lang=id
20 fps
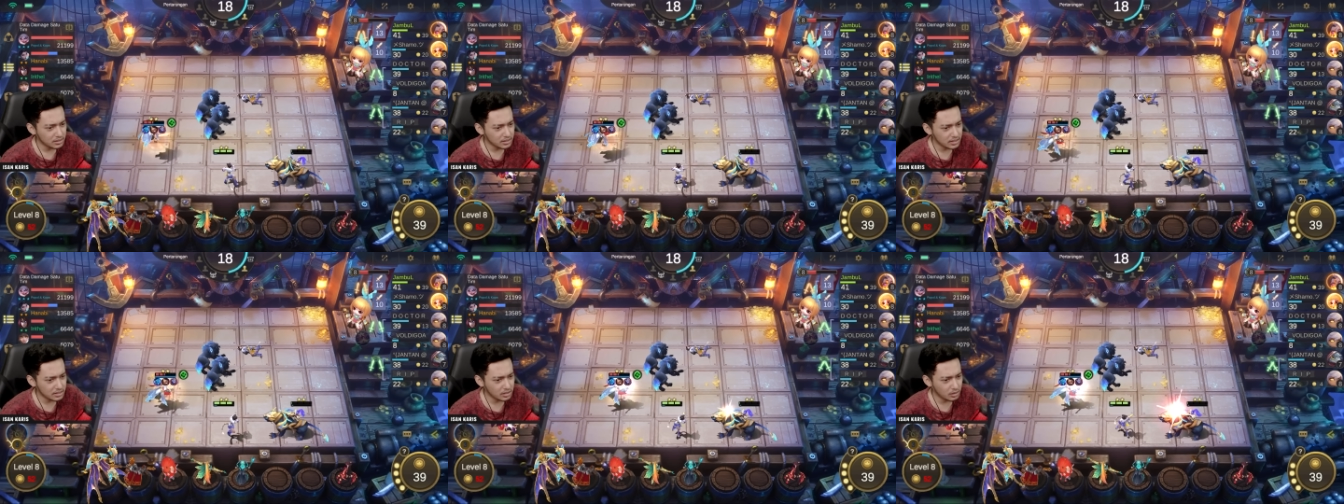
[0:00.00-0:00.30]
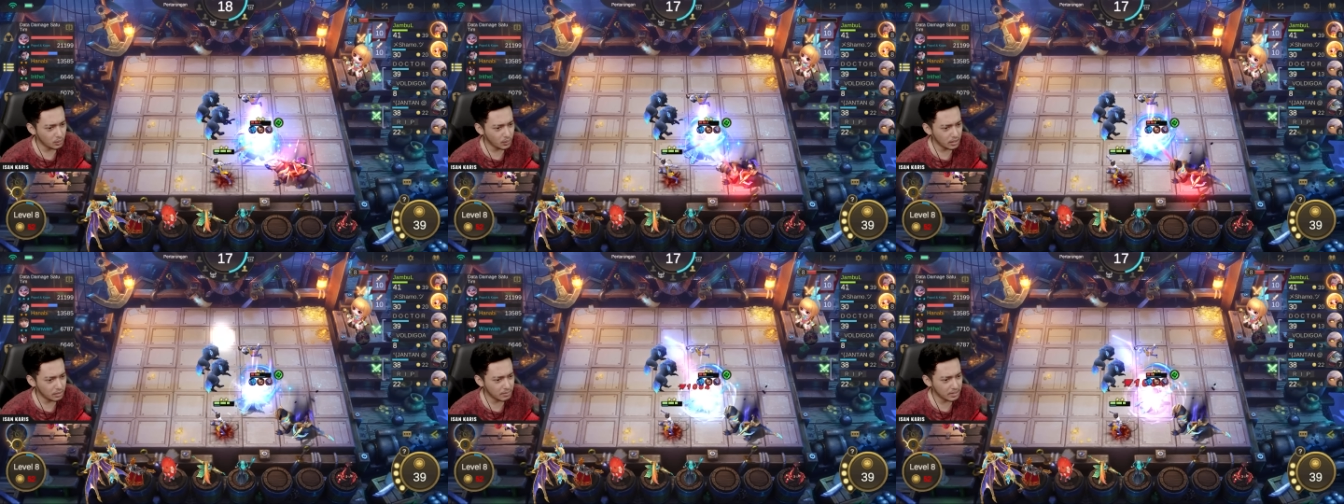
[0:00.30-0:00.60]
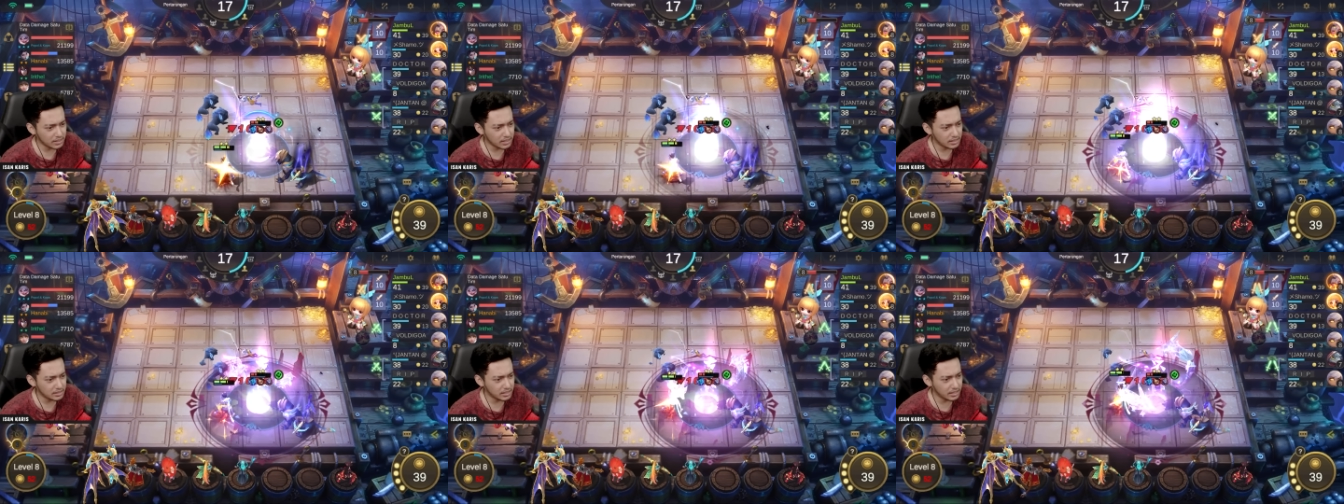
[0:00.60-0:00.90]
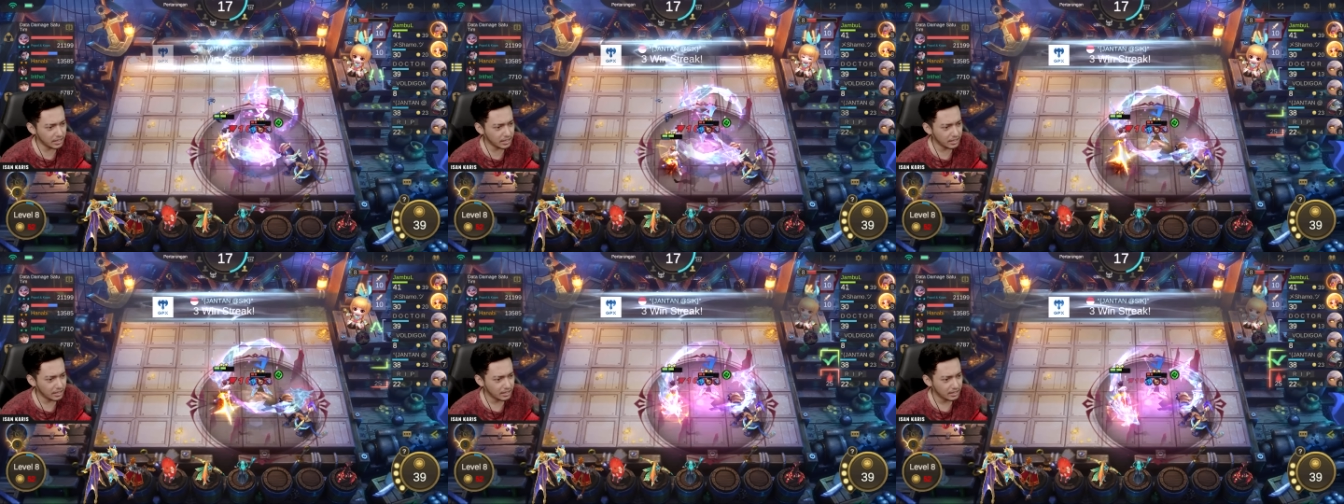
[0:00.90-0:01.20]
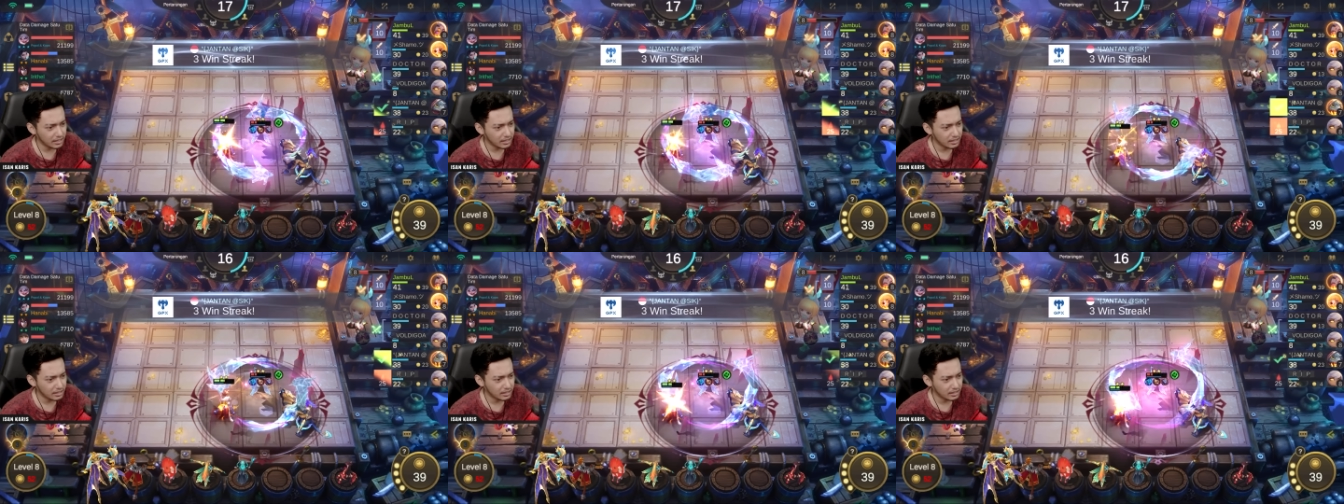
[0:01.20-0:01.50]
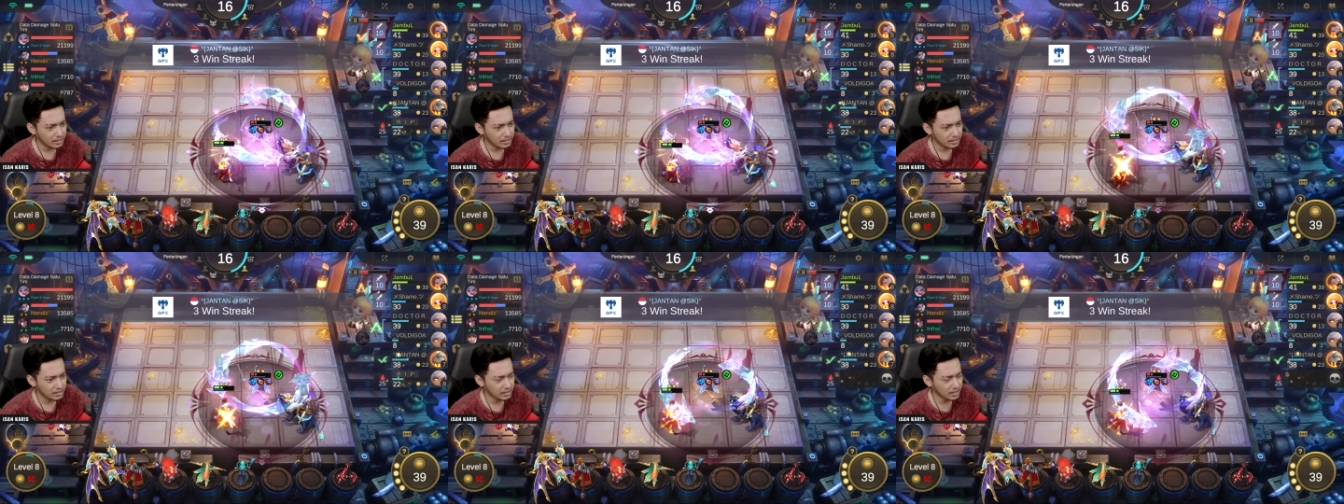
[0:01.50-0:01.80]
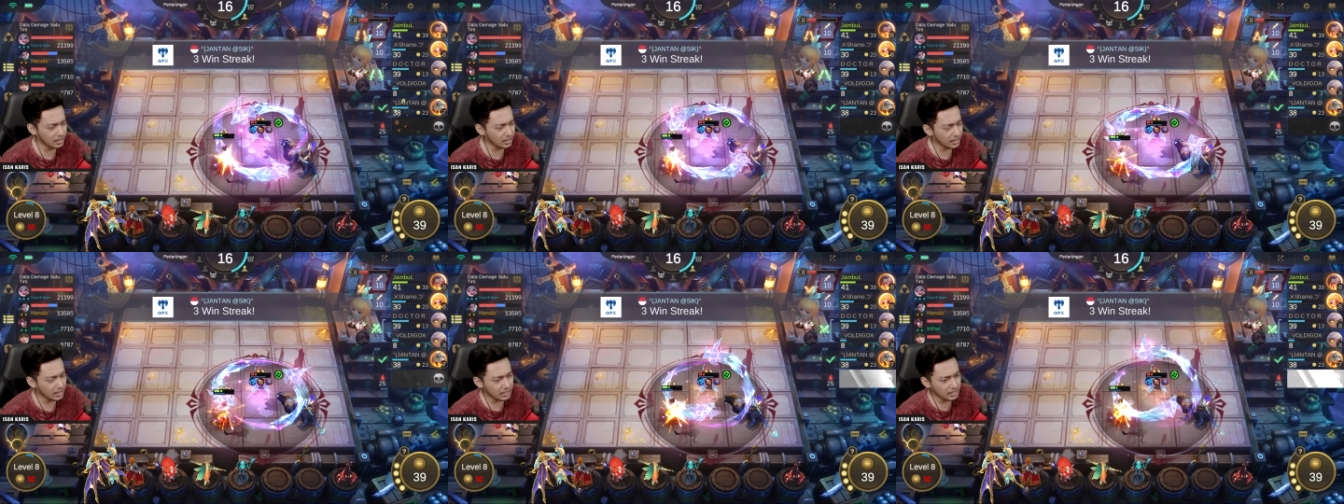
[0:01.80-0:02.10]
sisa si Gwyn masa sih?
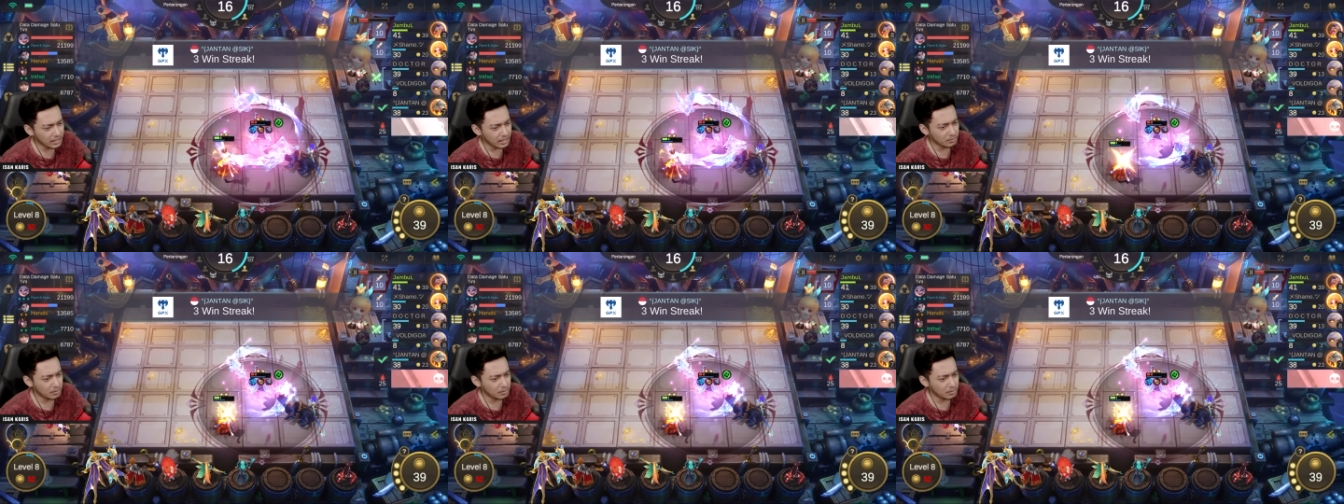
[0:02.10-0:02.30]
Eh, ini emang